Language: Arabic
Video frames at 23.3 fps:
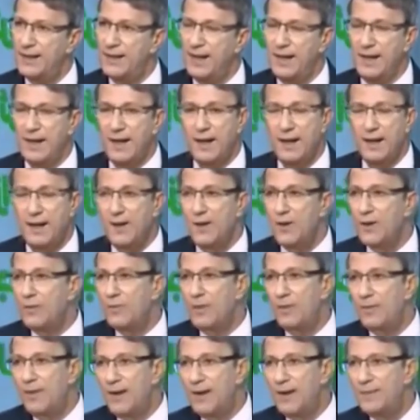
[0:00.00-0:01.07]
نتاعنا
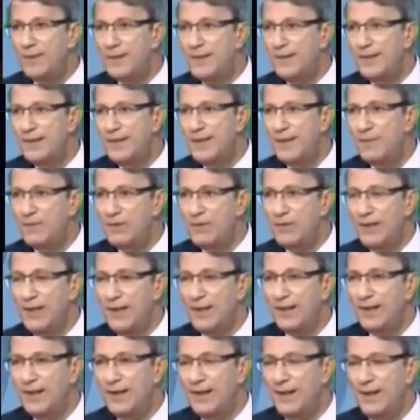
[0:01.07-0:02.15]
ربما 50 سنه باش
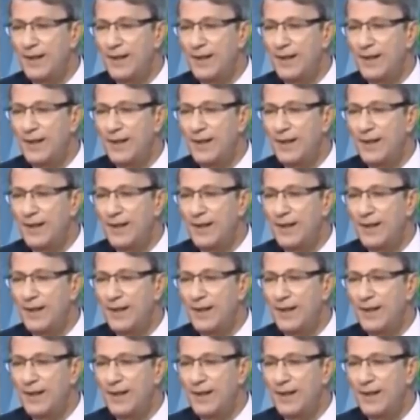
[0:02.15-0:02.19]
نلحق